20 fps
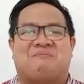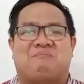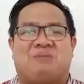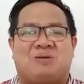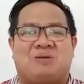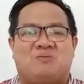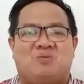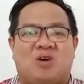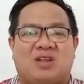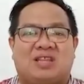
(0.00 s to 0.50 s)

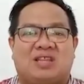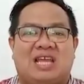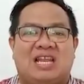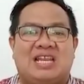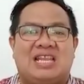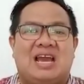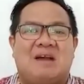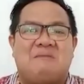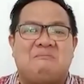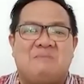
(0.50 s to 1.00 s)

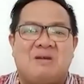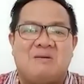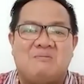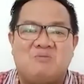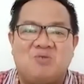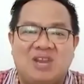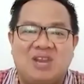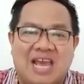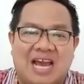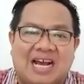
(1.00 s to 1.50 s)
perbuatan yang
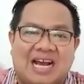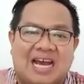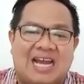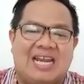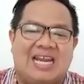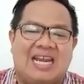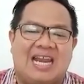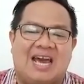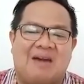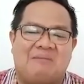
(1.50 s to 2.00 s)

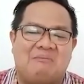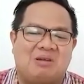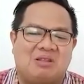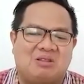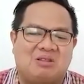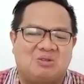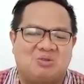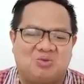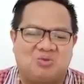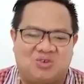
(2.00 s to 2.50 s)
memuliakan
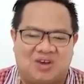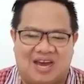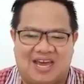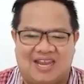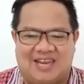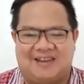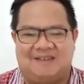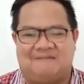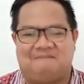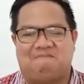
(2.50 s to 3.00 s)
nama Tuhan.